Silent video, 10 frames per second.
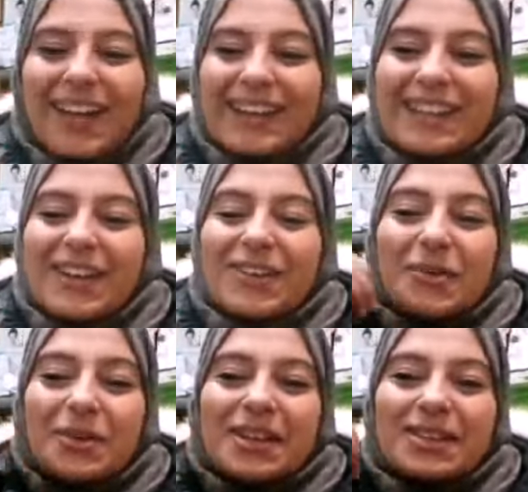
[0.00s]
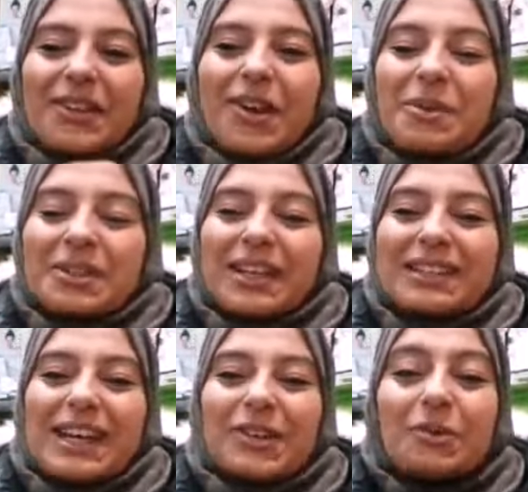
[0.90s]
لي لايك ديالكم والكومونتير
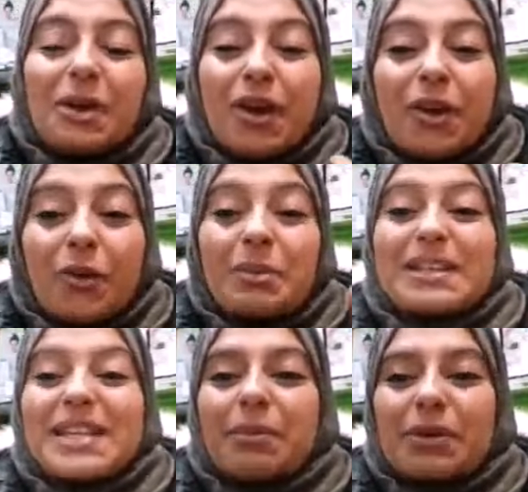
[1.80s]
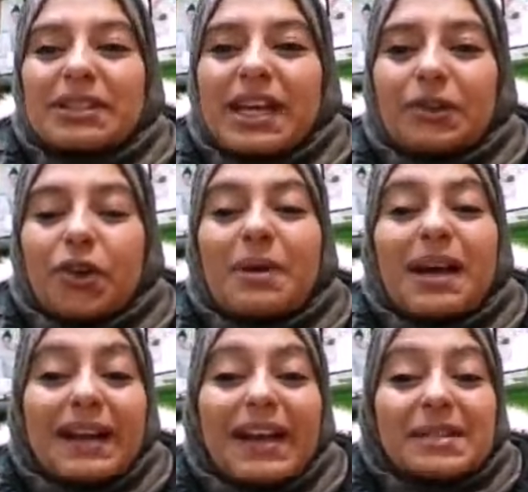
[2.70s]
ديالكم وبلي زابون ديالكم
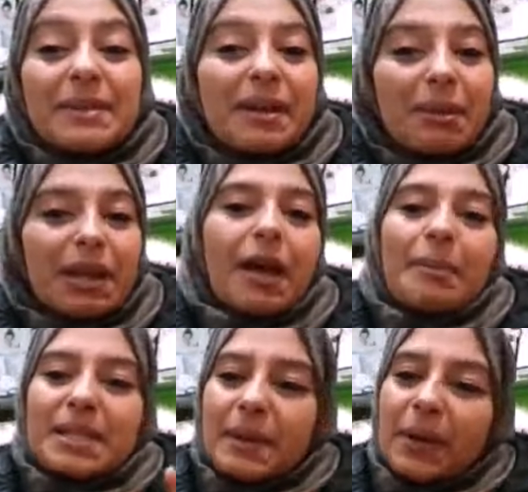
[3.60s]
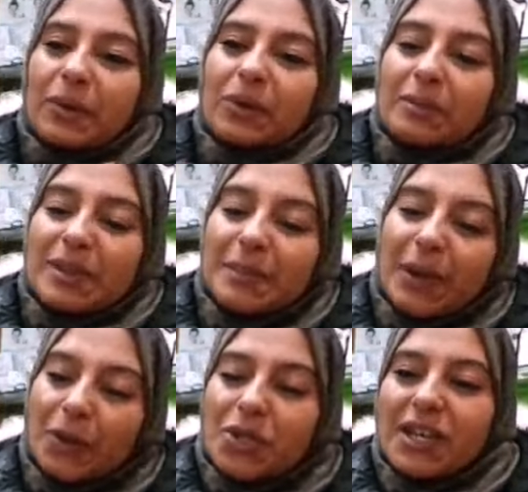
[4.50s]
كنتمنى من الله ما تبخلو ما
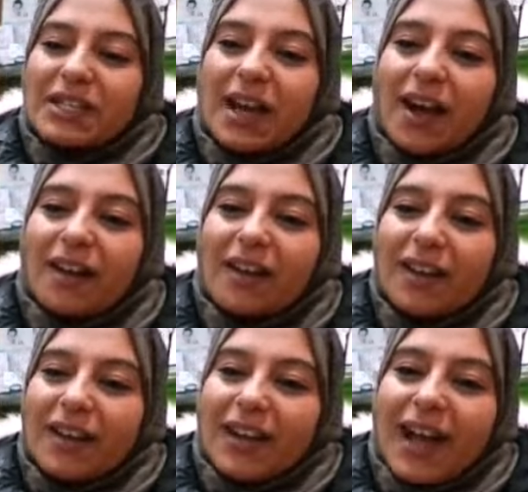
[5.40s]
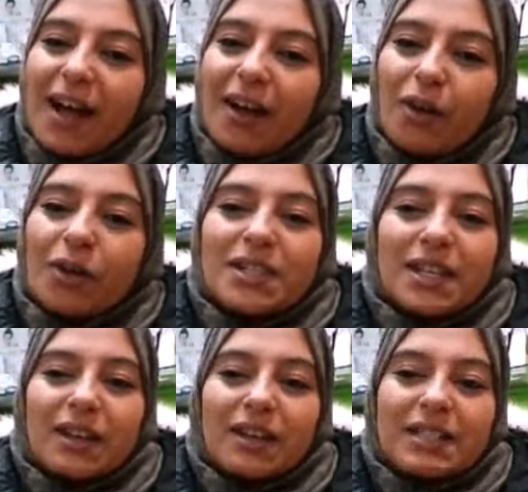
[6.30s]
تبخلوش عليها راها اخت
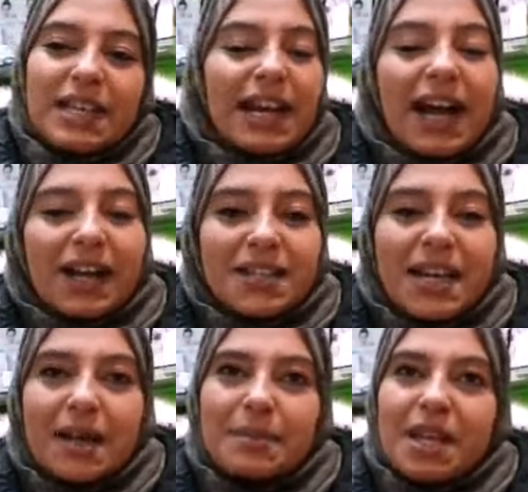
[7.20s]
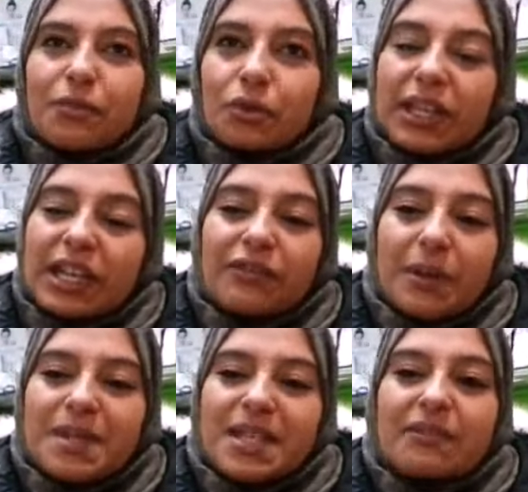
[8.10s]
آه، صراحه غزاله بزاف وظريفه
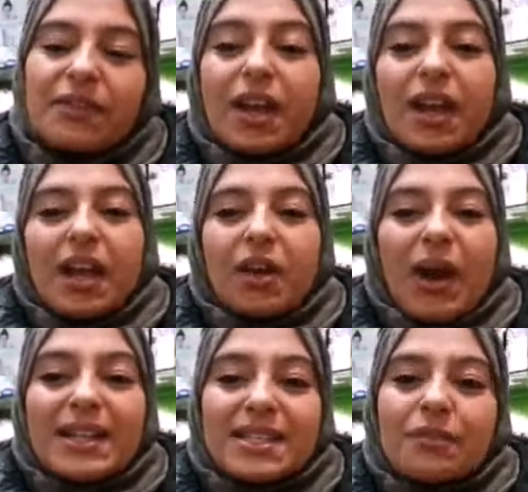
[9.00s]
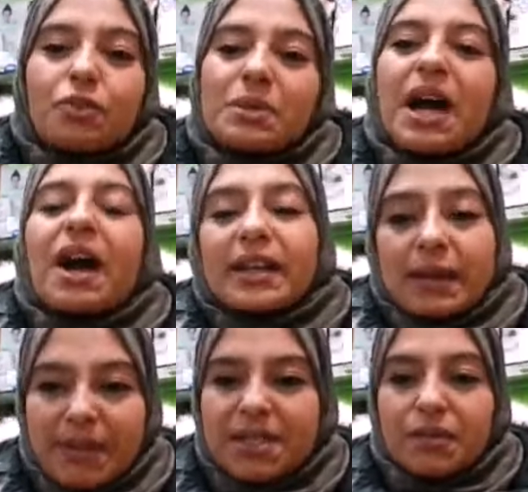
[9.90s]
بزاف واتستافدوا منها
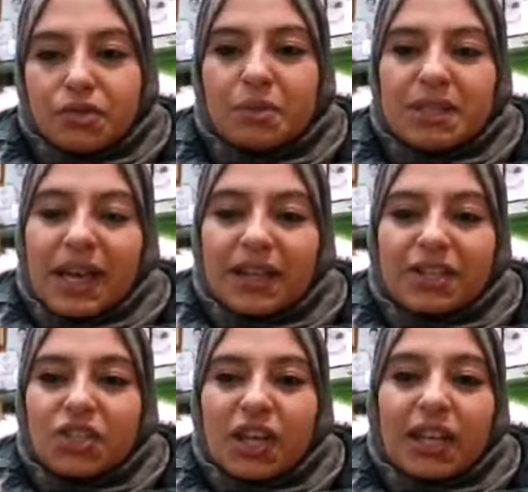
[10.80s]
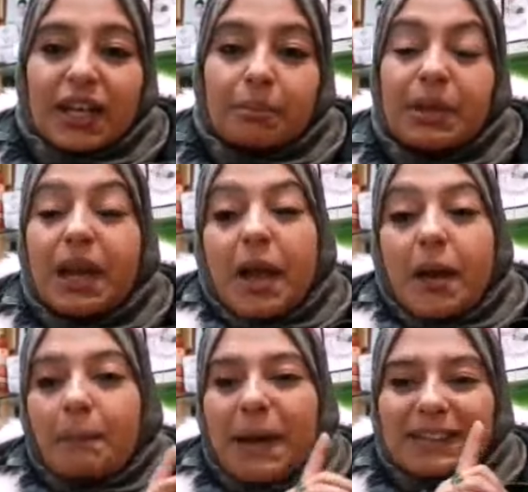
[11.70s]
كما استفدتوا مني انا ان شاء الله يا ربي
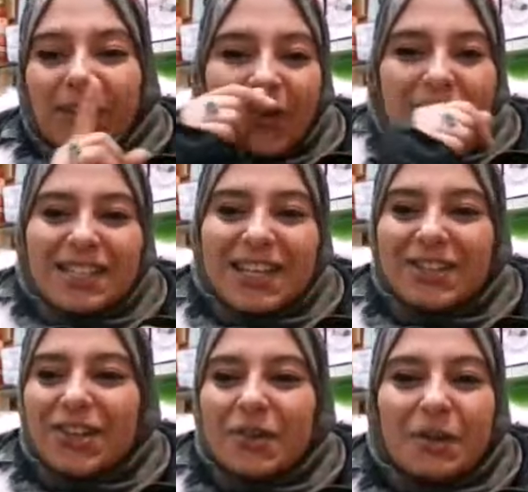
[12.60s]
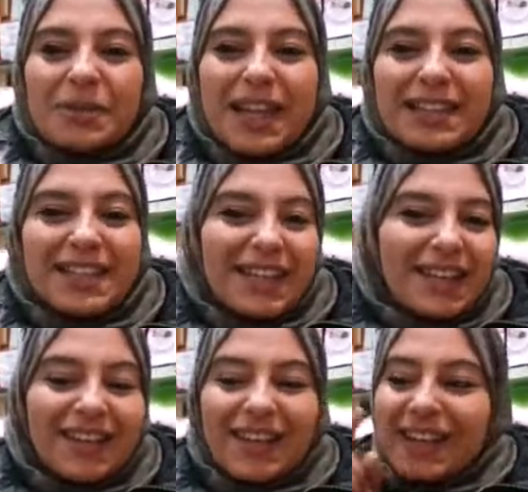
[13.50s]
ما نطولش عليكم
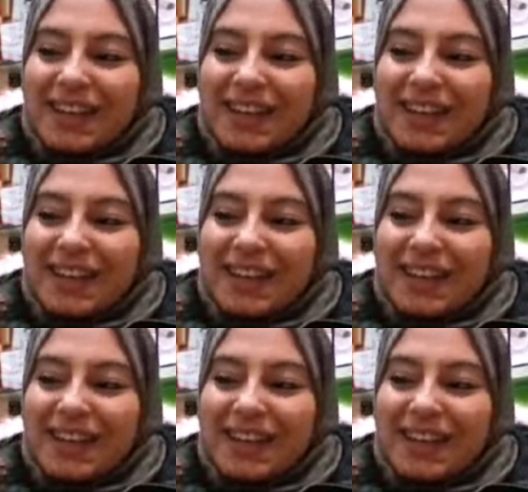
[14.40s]
كبيداتي